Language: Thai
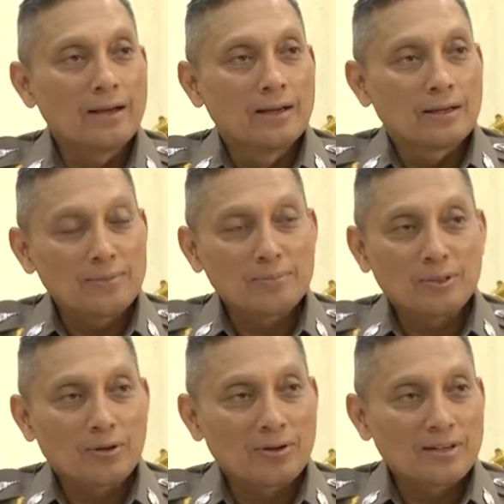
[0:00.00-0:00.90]
คริปโต
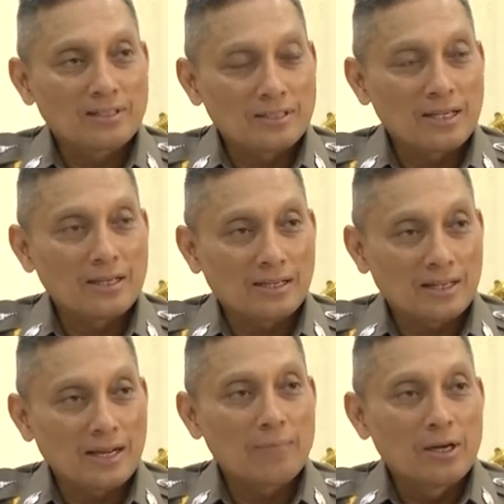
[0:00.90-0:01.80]
เคอเรนซีเนี่ยแห
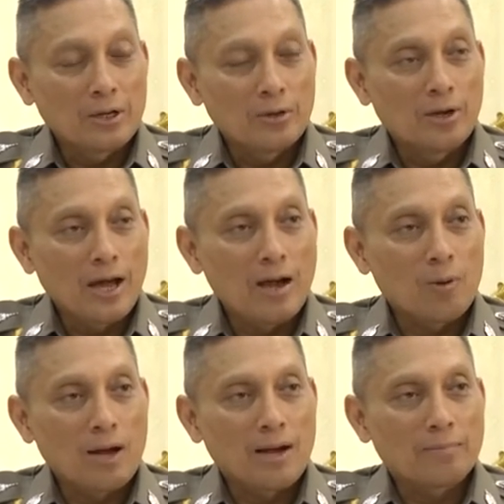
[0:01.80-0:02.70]
ละครับโดยอ้าง
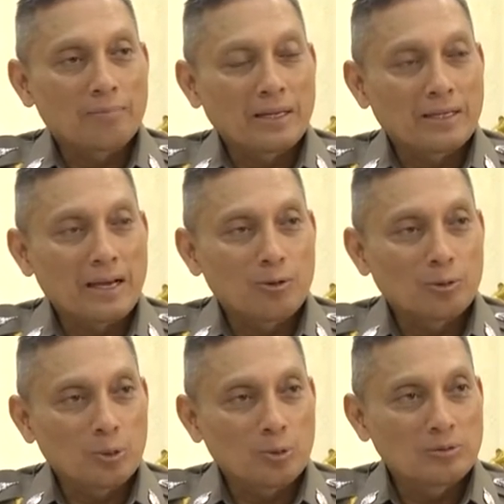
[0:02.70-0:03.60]
ว่าเป็นการลง
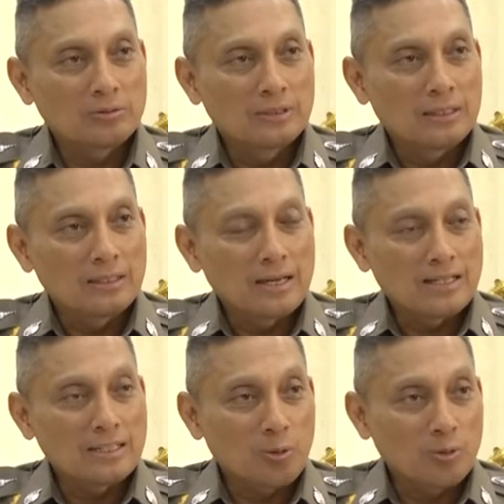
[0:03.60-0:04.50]
ทุนใน
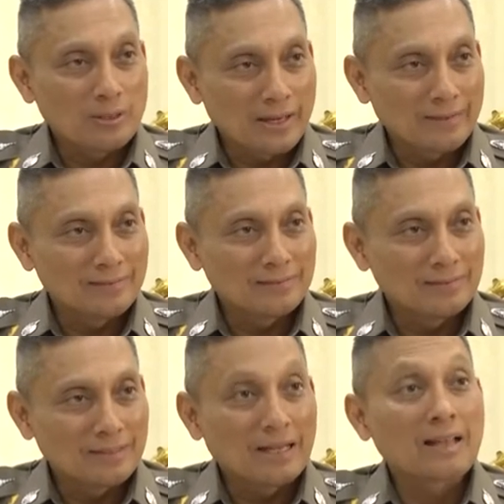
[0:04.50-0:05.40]
สกุลเงิน
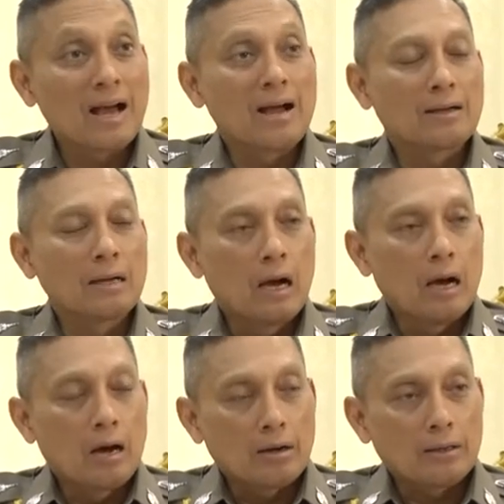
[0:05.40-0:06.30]
ต่า
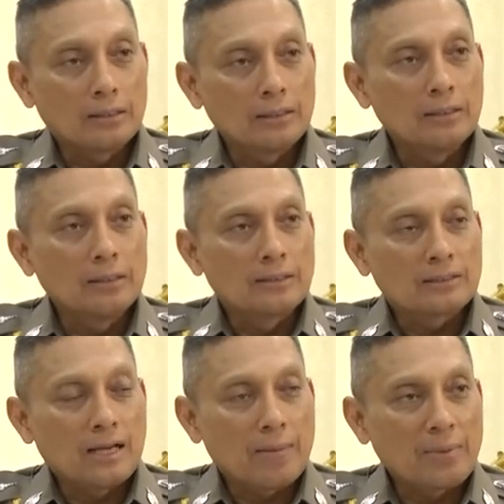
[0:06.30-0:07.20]
งๆ หรือ
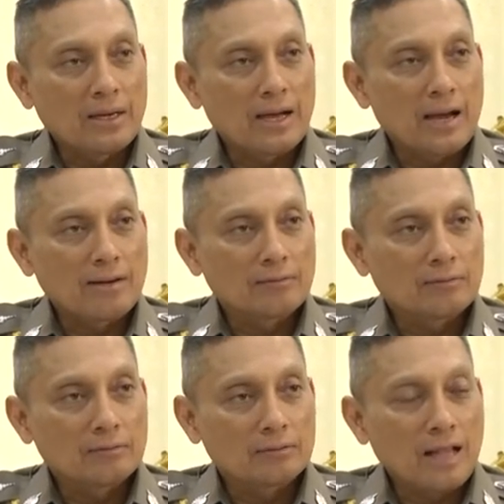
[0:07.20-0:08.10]
จะเป็นการ
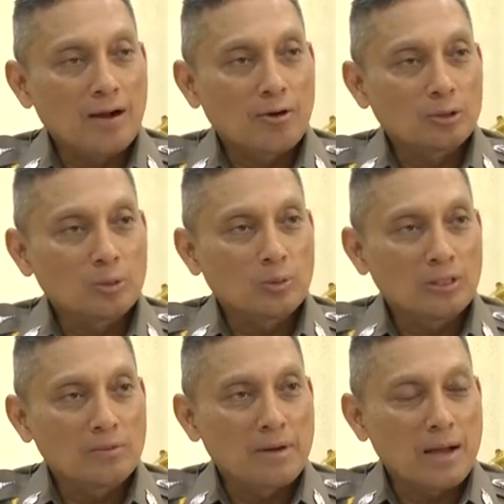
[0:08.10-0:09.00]
ตั้งกองทุน
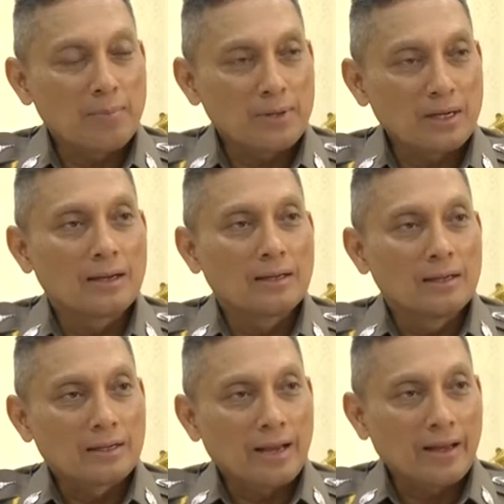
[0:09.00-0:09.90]
ขึ้นมาเพื่อ
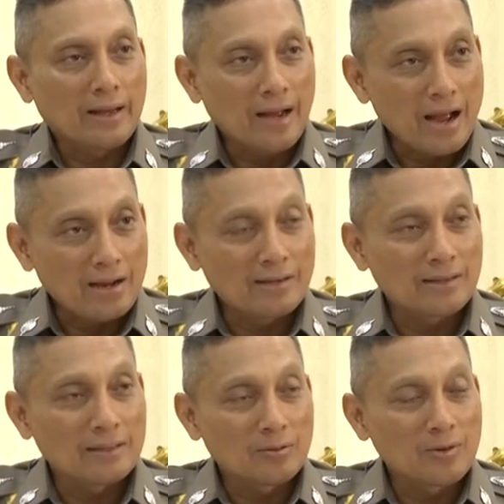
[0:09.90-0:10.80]
เก่งค่าเงิน
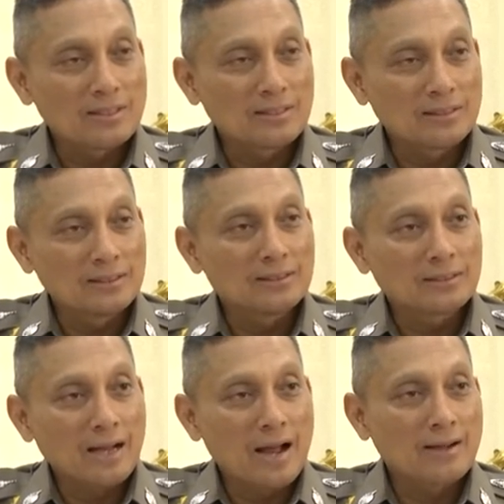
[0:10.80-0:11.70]
หรือว่าซื้อ
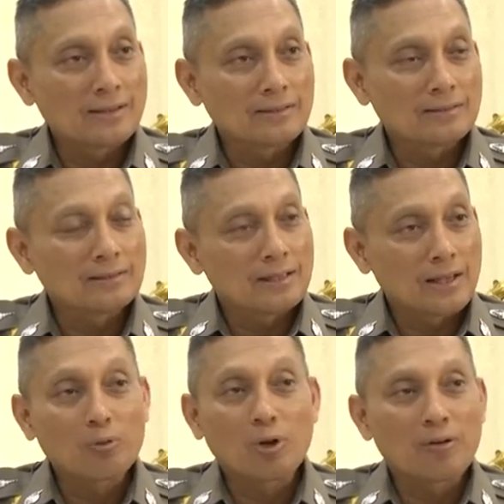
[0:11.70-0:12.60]
ค่าเงินค
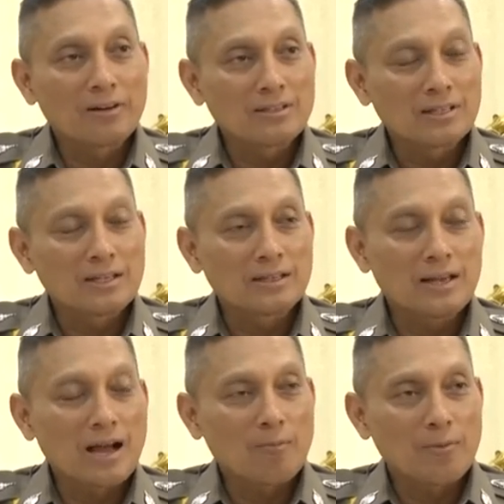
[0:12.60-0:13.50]
ริปโตเคอเรนซี
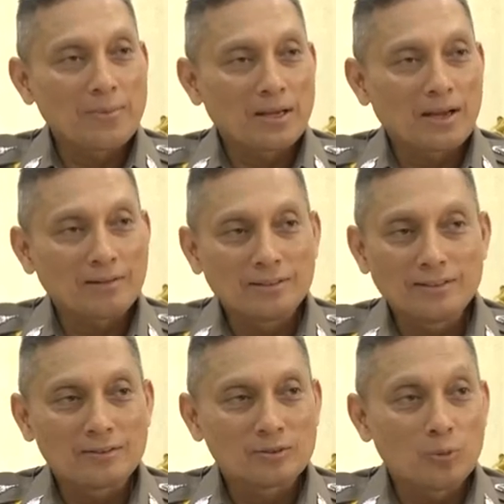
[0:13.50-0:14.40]
ที่อ้างว่ามีการขึ้น
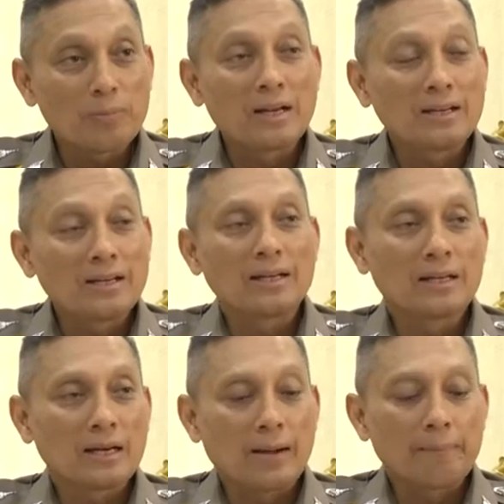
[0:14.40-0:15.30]
สูงไปเรื่อยๆเนี่
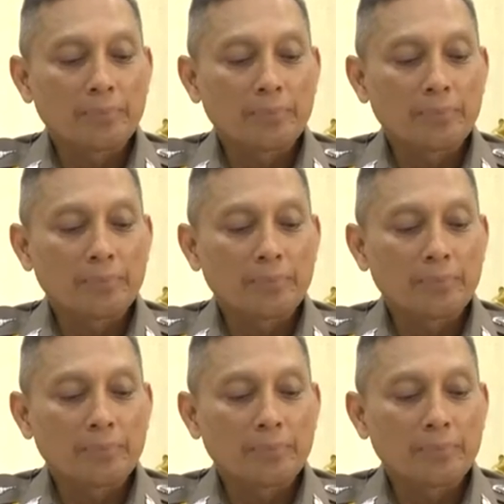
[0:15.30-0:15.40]
ยนะครับ